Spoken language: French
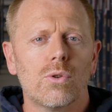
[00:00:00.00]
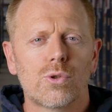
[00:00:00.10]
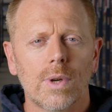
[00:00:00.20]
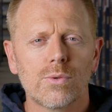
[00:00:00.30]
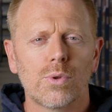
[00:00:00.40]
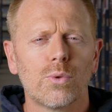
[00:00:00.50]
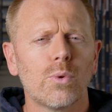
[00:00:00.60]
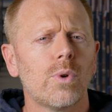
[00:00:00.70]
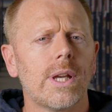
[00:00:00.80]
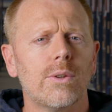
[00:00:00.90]
Le choix de ce
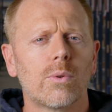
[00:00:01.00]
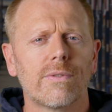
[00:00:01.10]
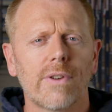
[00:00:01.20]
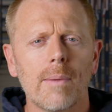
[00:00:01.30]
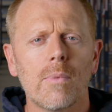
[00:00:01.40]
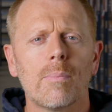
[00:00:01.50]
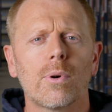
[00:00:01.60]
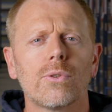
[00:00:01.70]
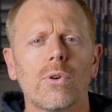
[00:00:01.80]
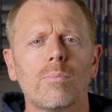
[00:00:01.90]
taux est donc vraiment
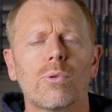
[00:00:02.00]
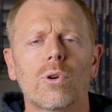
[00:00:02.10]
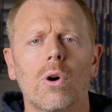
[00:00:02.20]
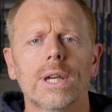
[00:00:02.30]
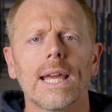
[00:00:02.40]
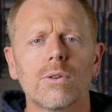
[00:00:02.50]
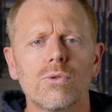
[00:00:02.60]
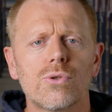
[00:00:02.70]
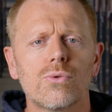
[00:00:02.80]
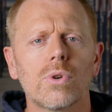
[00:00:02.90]
important pour qu'en
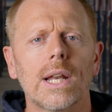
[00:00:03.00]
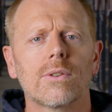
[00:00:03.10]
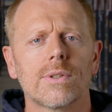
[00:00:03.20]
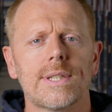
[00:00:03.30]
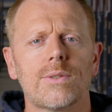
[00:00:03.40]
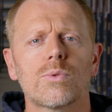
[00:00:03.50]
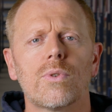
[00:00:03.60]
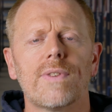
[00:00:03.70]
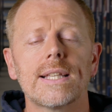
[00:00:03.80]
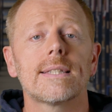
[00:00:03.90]
quelques jours la
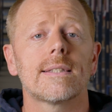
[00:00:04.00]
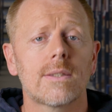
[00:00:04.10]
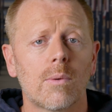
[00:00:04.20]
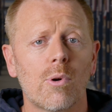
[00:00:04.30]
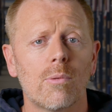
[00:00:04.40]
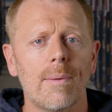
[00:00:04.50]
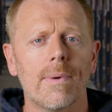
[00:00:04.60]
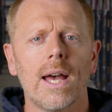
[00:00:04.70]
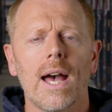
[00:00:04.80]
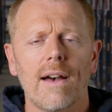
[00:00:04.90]
transition se fasse sans
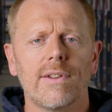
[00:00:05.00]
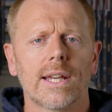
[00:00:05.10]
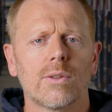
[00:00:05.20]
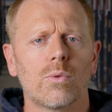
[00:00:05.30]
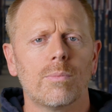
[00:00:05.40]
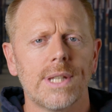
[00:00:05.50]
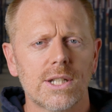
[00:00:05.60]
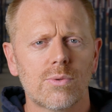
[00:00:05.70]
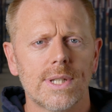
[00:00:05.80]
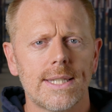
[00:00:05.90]
problème. Avec un taux
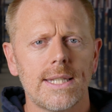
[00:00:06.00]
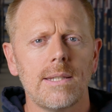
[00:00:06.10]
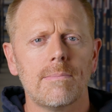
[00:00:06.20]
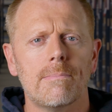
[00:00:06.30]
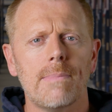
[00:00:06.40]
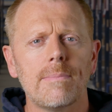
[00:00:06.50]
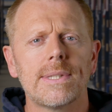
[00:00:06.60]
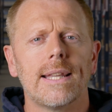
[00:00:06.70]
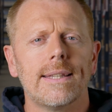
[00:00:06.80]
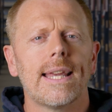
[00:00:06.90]
bien choisi,
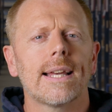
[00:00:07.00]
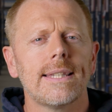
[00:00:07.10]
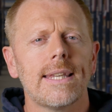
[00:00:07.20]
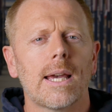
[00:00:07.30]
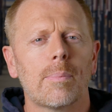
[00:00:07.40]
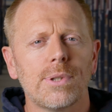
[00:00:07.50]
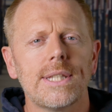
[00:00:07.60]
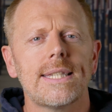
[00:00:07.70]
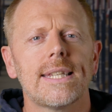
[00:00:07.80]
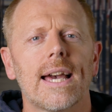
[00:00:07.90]
même cette dernière
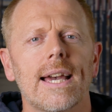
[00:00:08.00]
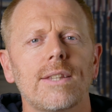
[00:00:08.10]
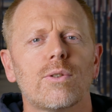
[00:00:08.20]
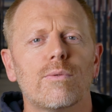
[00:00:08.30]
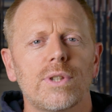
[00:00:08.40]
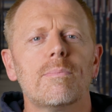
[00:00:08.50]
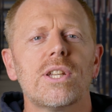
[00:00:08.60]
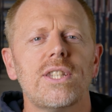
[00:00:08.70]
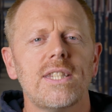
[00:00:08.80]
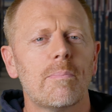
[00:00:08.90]
petite cigarette que vous
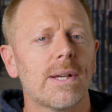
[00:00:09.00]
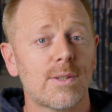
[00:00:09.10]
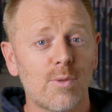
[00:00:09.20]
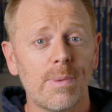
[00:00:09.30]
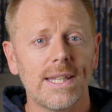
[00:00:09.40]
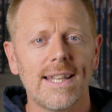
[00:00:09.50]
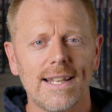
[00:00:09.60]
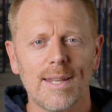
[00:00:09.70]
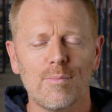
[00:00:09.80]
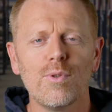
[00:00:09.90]
n'imaginiez n'est pas stoppé
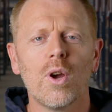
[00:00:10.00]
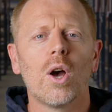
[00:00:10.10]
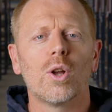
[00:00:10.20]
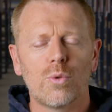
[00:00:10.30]
dès le début